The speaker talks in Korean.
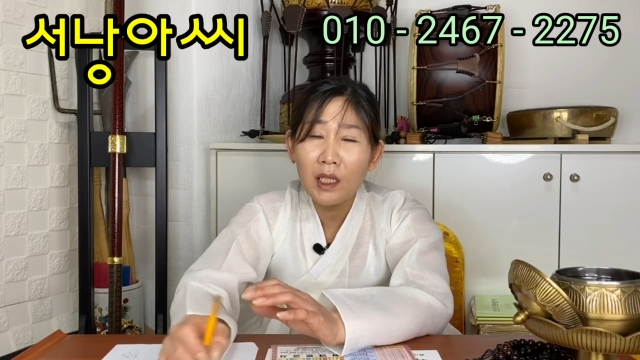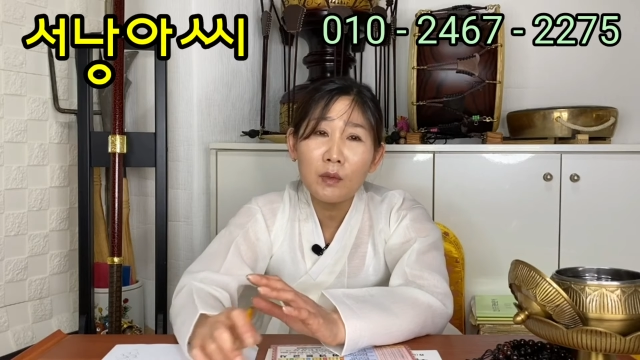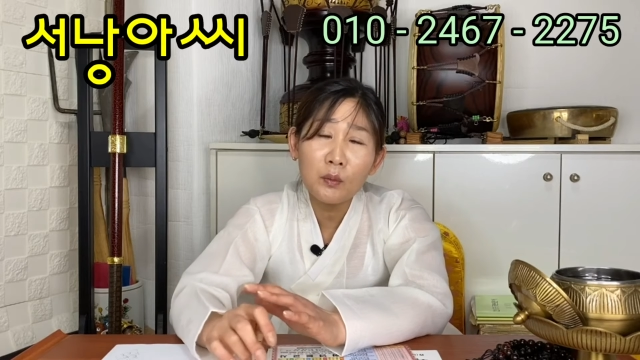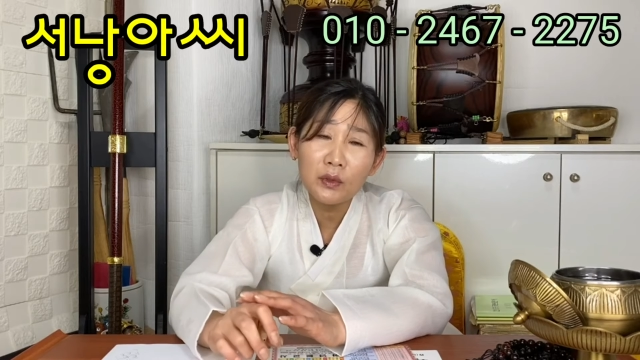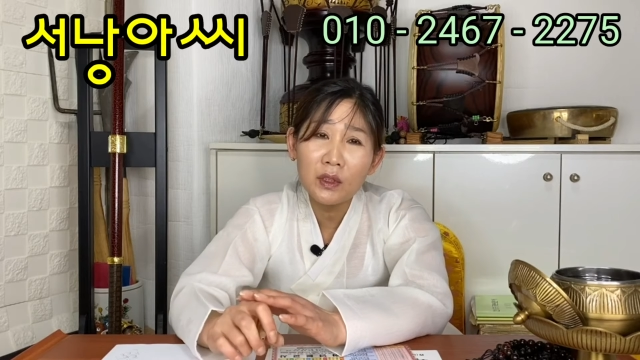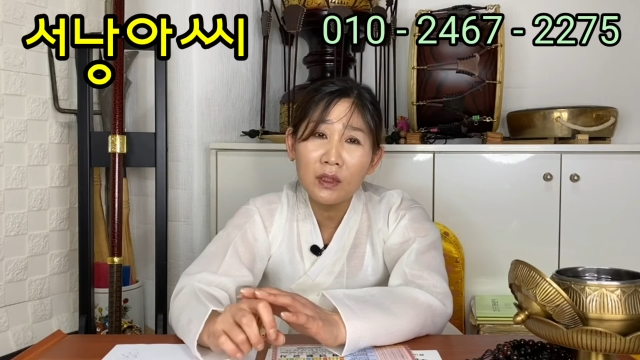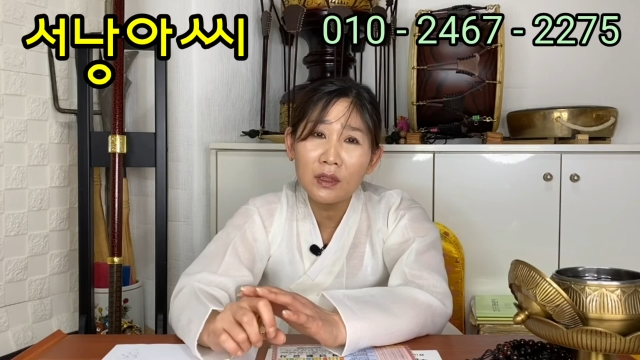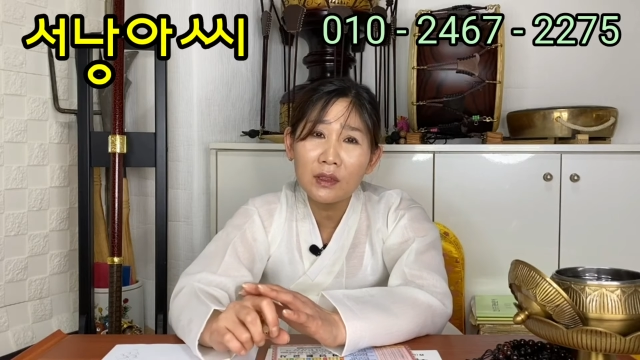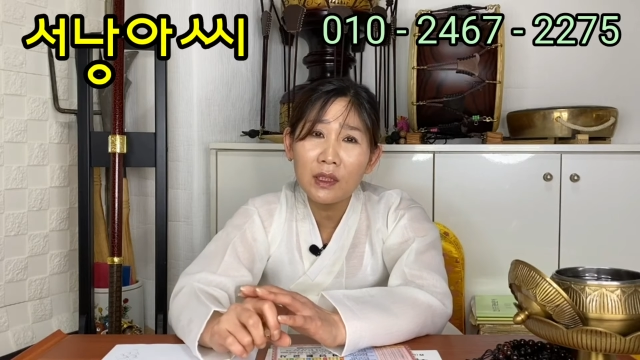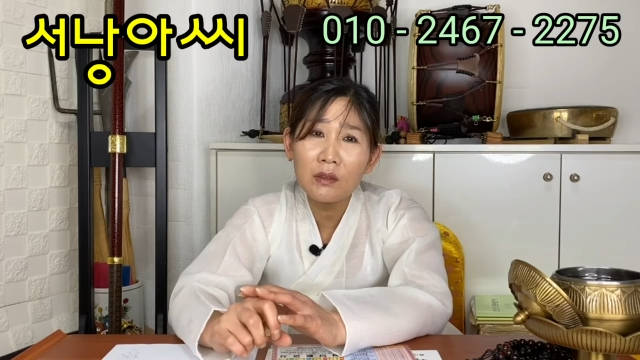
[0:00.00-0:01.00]
아니 뭐 부적을
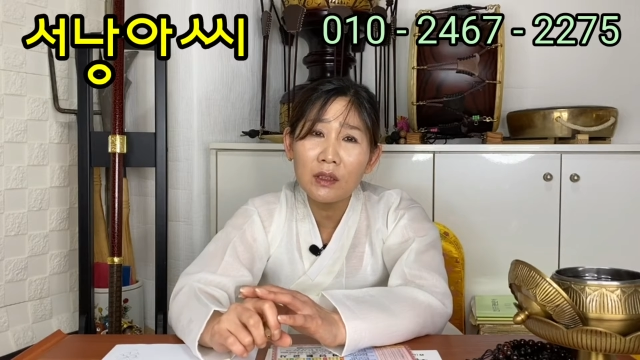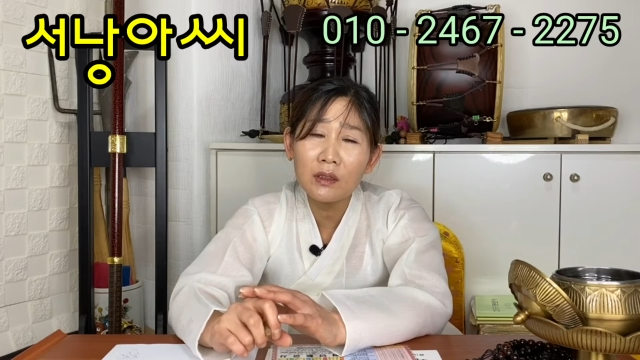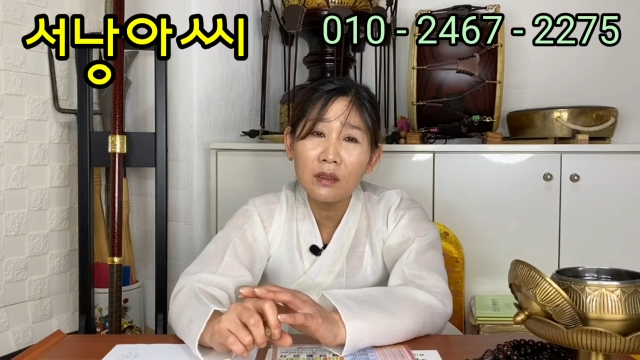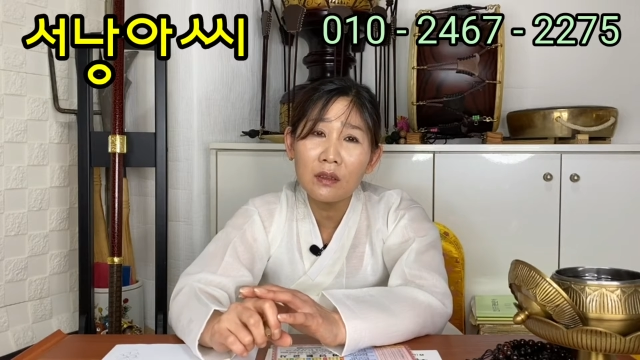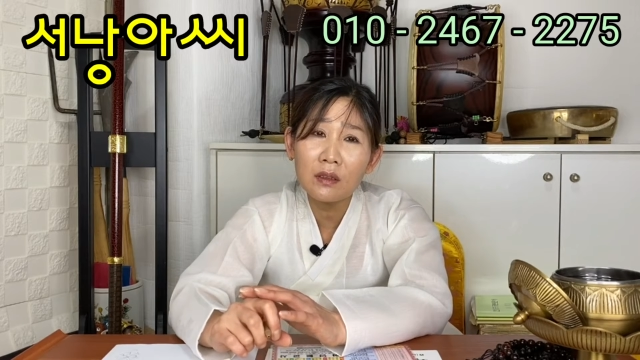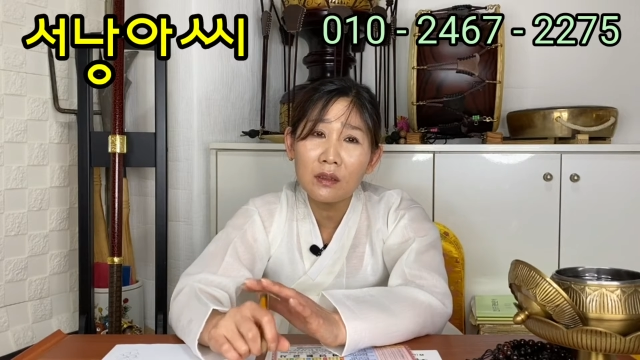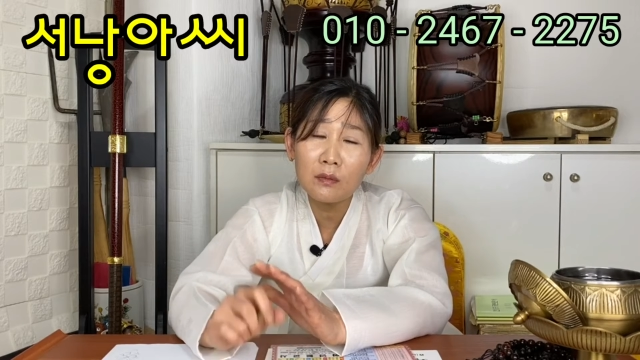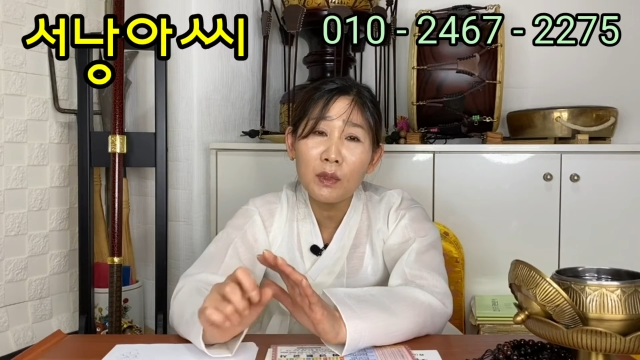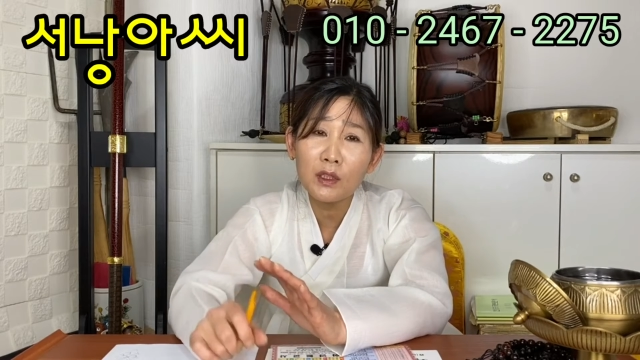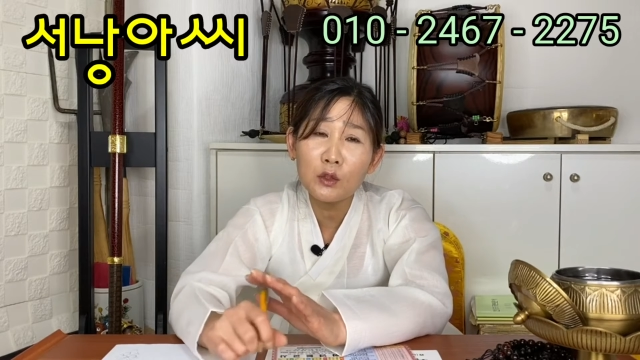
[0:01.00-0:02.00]
쓴다고 해서
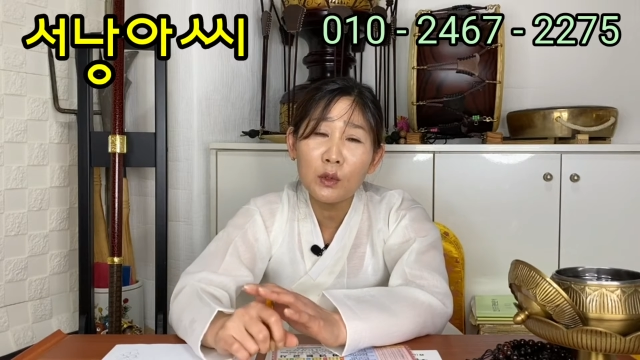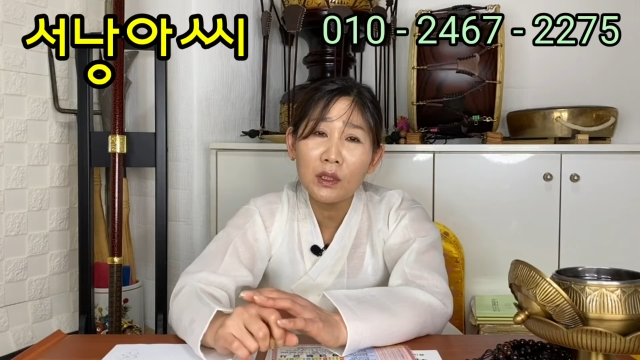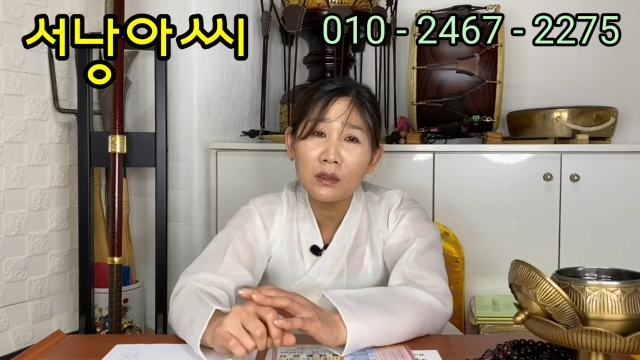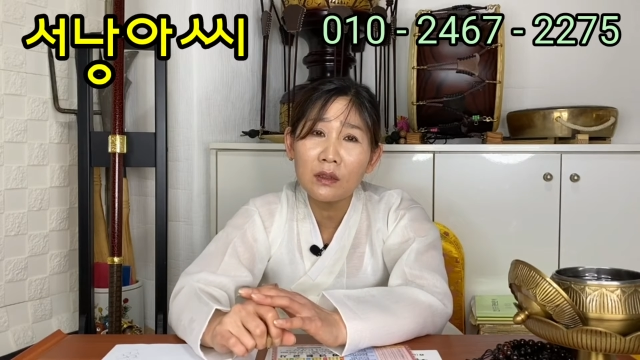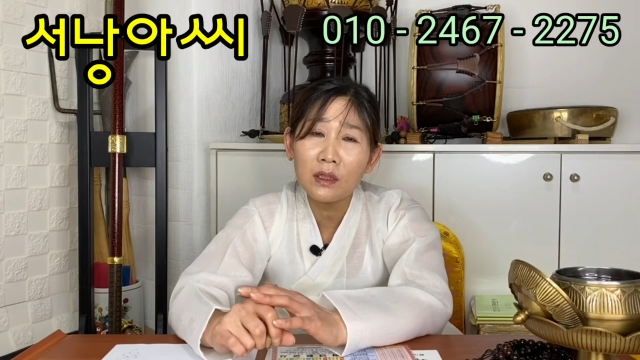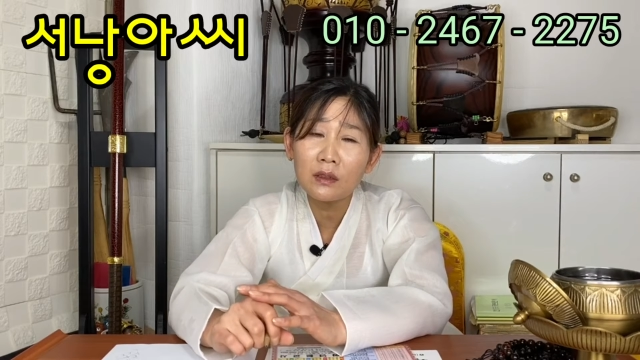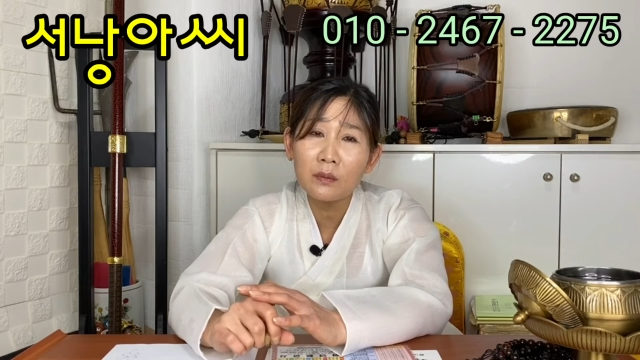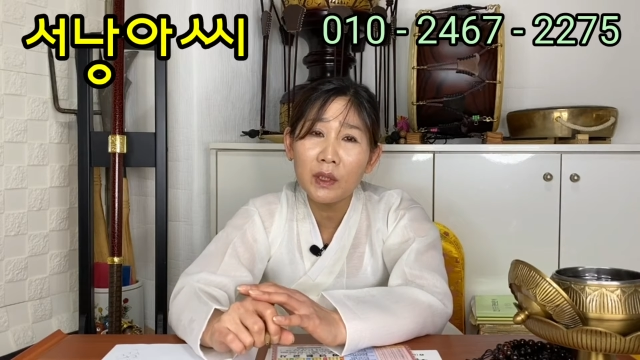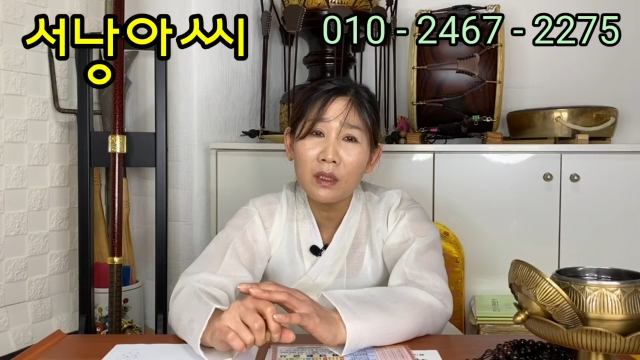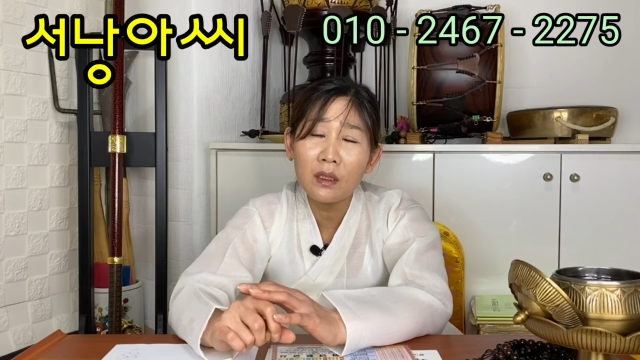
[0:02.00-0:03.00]
금방 좋아질 것
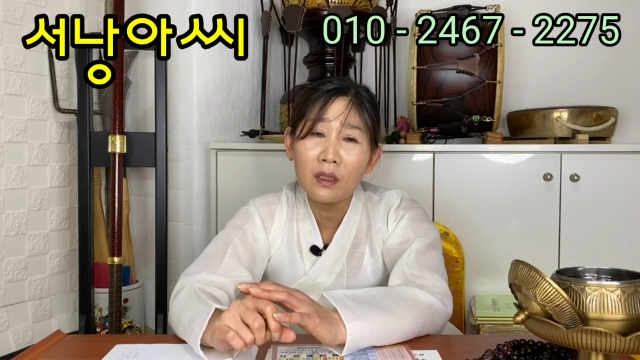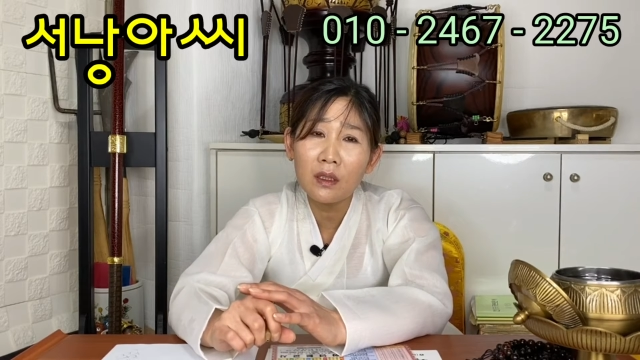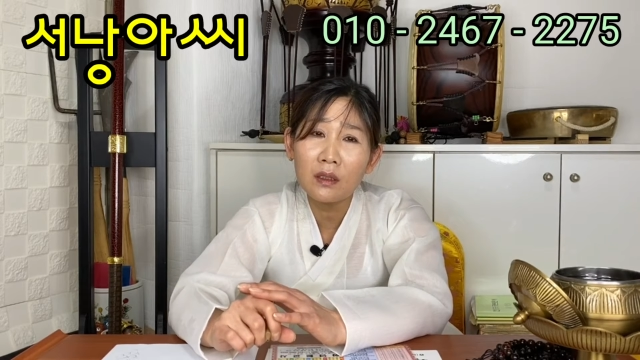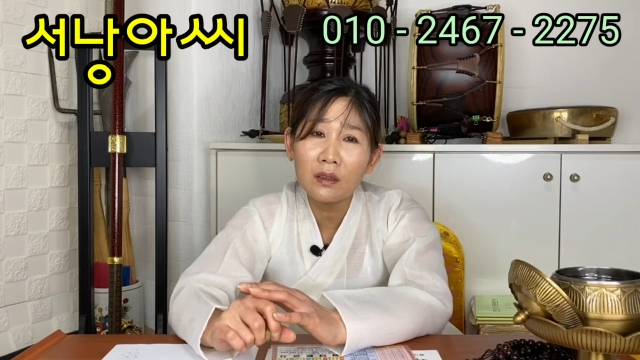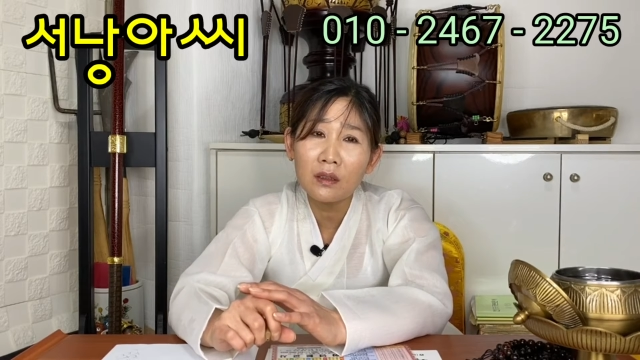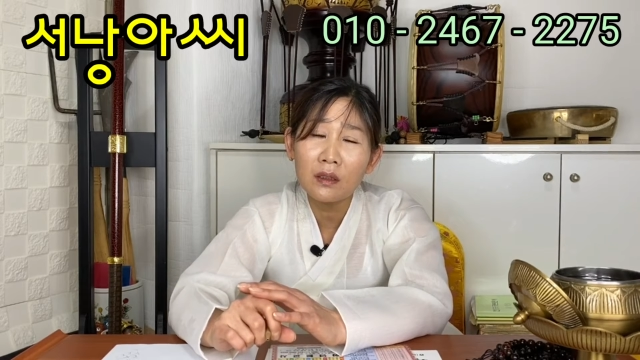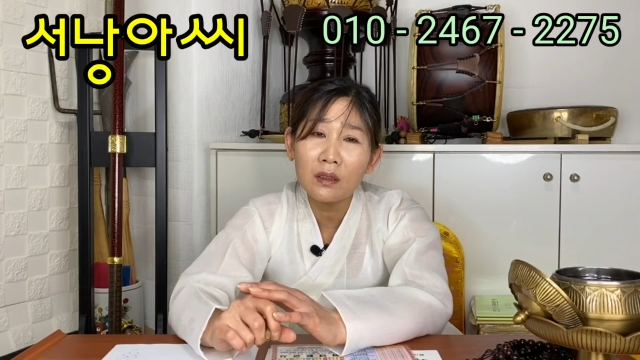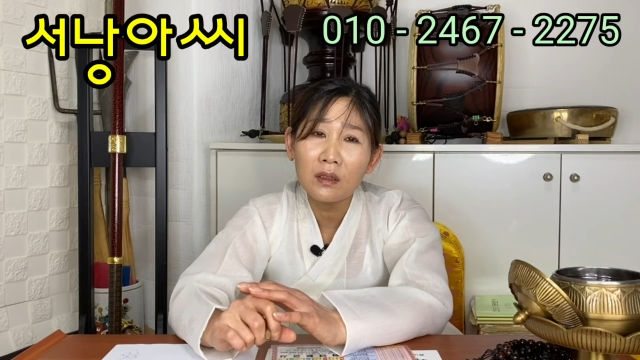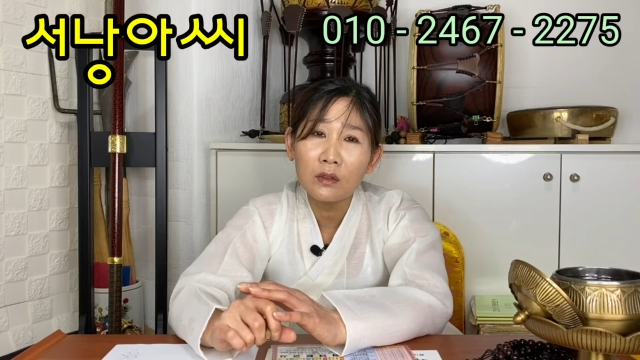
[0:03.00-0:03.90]
같으면 네.